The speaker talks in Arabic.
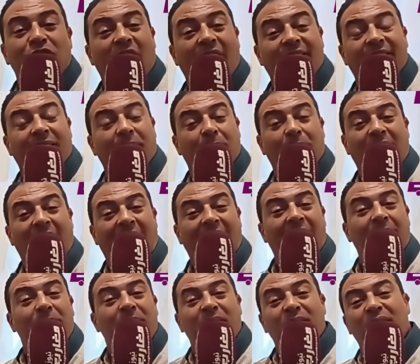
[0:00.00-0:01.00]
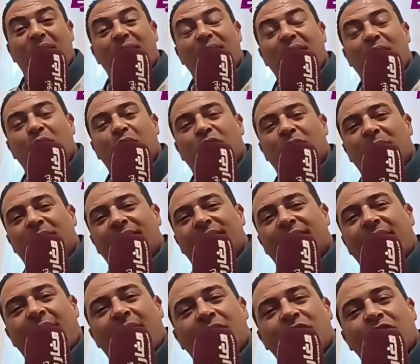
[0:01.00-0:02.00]
مشى عند رب العالمين في
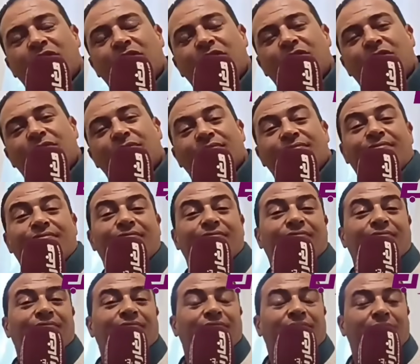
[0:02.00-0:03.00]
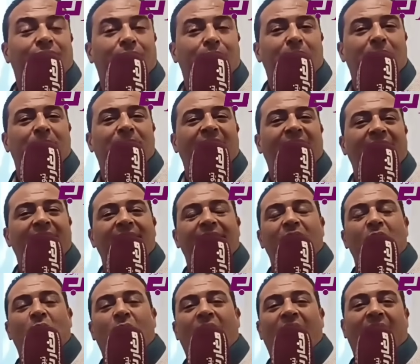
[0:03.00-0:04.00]
2018
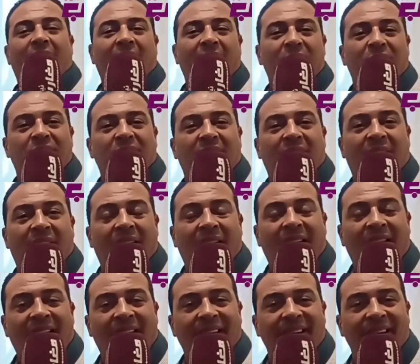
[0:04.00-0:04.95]
مبدئيا الواقع فيها